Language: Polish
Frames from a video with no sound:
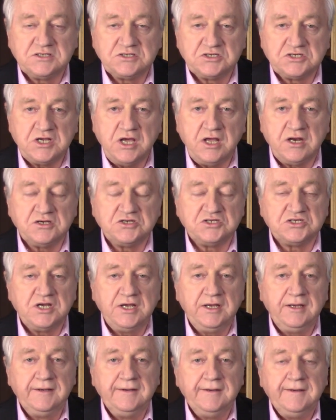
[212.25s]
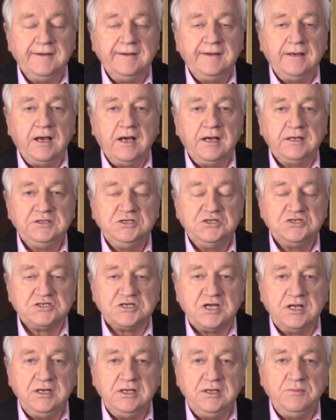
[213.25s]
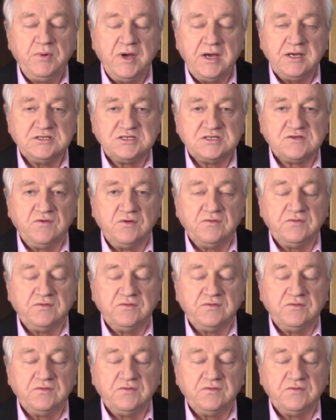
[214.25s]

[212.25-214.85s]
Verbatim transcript: szersze aniżeli państwo